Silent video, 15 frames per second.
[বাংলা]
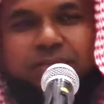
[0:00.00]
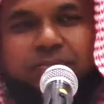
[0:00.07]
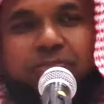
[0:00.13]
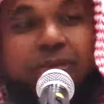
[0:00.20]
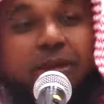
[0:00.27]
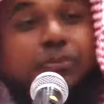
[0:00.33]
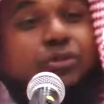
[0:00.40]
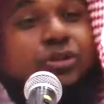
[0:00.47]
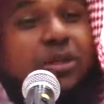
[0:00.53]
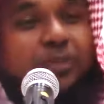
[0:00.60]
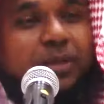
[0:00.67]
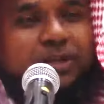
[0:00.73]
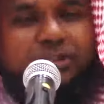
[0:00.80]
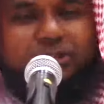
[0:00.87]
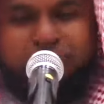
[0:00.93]
ব্যবসা
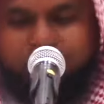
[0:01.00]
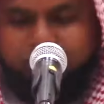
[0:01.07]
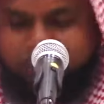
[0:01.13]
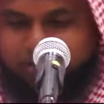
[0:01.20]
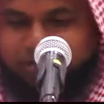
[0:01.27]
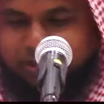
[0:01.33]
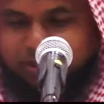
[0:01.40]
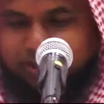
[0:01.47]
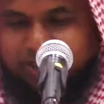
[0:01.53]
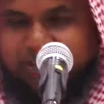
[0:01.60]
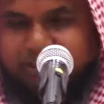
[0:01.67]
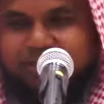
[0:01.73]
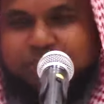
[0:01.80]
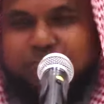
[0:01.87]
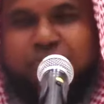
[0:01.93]
বাণিজ্য করে টাকা
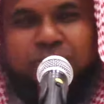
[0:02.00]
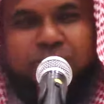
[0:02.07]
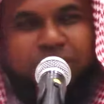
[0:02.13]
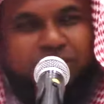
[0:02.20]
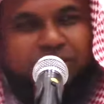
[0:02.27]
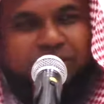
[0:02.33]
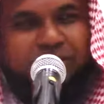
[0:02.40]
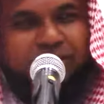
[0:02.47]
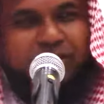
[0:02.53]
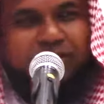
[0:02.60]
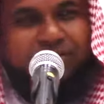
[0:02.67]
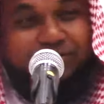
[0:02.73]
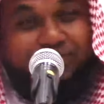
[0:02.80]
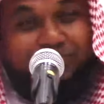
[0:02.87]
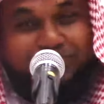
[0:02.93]
ইনকাম করতে
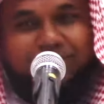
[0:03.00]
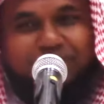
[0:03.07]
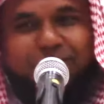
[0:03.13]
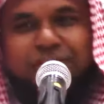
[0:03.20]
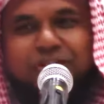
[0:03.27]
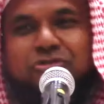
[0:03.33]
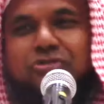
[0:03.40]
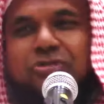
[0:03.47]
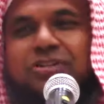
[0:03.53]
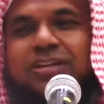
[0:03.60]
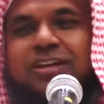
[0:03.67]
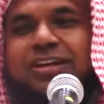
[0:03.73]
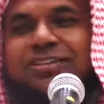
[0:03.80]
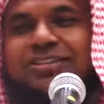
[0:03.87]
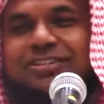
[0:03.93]
ফ্যামিলি নিয়ে সুখে
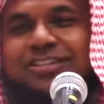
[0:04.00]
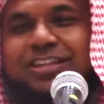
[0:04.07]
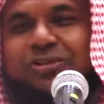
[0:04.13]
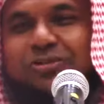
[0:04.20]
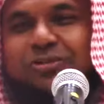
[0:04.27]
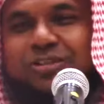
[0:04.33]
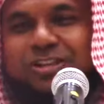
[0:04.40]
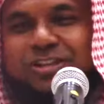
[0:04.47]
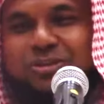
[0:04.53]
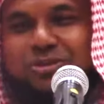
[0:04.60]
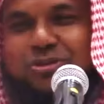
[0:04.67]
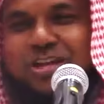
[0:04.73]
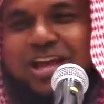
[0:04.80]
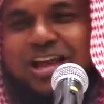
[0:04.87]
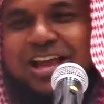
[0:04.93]
থাকার চিন্তা করতে
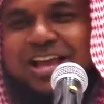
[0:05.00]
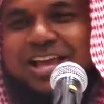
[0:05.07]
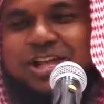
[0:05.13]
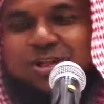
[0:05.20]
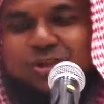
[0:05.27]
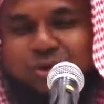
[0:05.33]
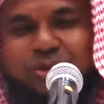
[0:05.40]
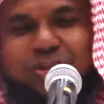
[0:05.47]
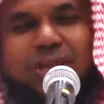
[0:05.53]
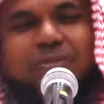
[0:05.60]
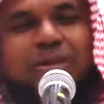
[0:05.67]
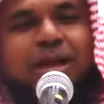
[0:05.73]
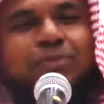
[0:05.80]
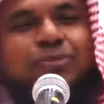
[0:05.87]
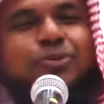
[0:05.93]
কিছুটা তখন আমি
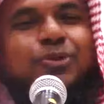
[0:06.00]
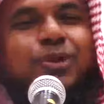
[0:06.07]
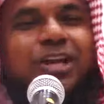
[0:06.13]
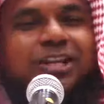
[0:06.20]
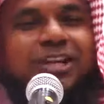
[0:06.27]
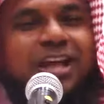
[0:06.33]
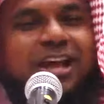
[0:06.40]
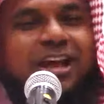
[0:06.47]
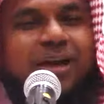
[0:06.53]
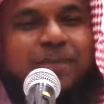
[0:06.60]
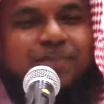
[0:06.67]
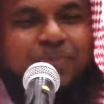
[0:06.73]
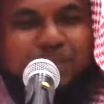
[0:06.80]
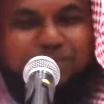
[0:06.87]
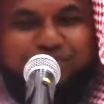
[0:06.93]
আবু হরাইরা
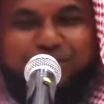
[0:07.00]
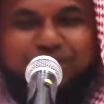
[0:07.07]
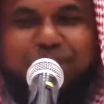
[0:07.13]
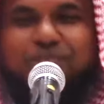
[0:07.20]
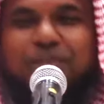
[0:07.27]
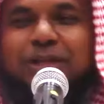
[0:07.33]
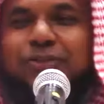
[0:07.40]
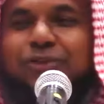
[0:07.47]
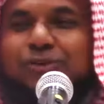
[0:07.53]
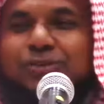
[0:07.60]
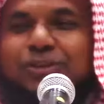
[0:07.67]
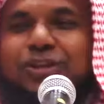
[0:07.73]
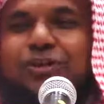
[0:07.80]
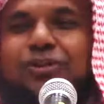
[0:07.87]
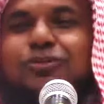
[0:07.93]
পেটে পাথর
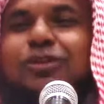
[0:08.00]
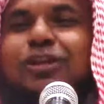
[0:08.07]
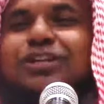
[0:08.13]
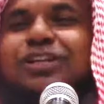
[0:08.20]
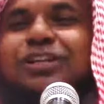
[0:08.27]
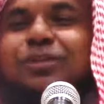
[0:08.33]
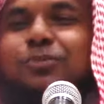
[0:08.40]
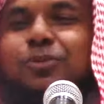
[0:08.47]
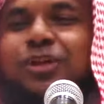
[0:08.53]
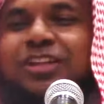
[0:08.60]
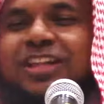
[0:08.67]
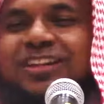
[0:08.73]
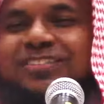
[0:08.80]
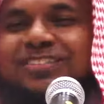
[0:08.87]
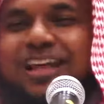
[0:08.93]
বেঁধে রসলের সাথে পড়ে
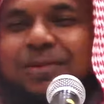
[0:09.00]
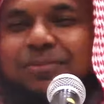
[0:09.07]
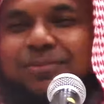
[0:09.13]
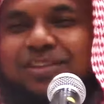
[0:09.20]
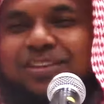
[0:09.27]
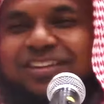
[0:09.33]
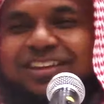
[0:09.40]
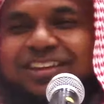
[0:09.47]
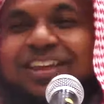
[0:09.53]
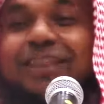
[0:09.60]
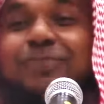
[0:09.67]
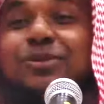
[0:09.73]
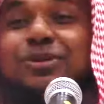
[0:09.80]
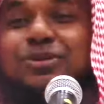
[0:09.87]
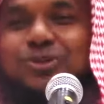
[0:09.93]
থাকতাম
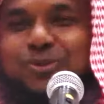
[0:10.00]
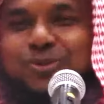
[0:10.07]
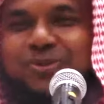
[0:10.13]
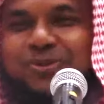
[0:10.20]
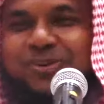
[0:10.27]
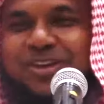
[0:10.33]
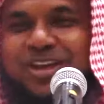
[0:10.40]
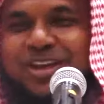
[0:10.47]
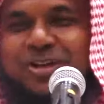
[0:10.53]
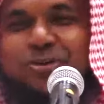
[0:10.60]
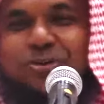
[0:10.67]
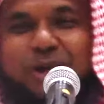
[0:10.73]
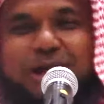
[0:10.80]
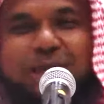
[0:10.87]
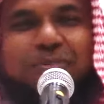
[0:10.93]
এলেমের জন্য
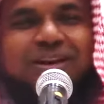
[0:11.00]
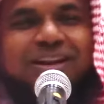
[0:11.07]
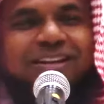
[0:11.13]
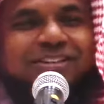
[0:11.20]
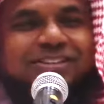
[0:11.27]
তো আমার হাদিস